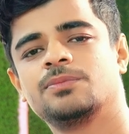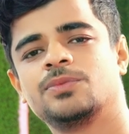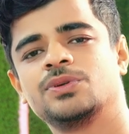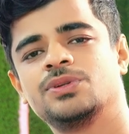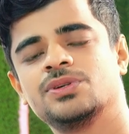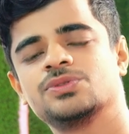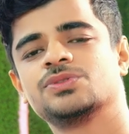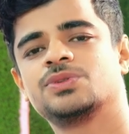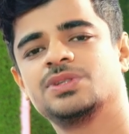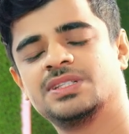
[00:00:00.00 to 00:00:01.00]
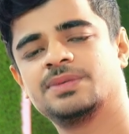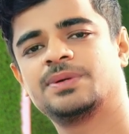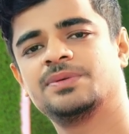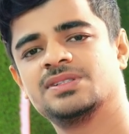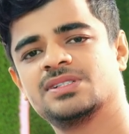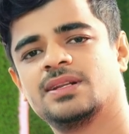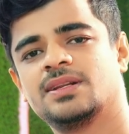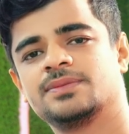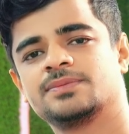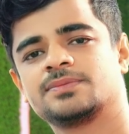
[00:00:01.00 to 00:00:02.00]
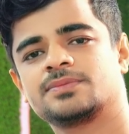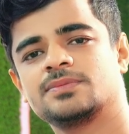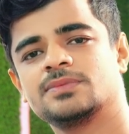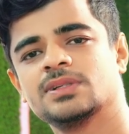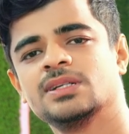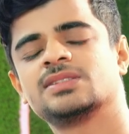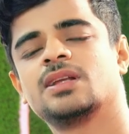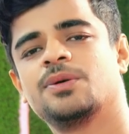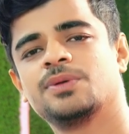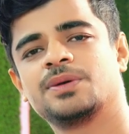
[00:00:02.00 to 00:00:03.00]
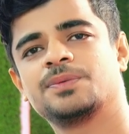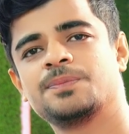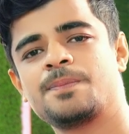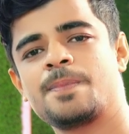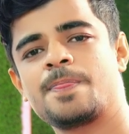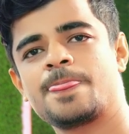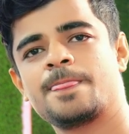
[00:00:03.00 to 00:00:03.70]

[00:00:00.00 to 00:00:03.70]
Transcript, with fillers: ভর্তি হয়ে সুস্থ হয়ে যেতে পারবেন ইনশাল্লাহ সালামু আলাইকুম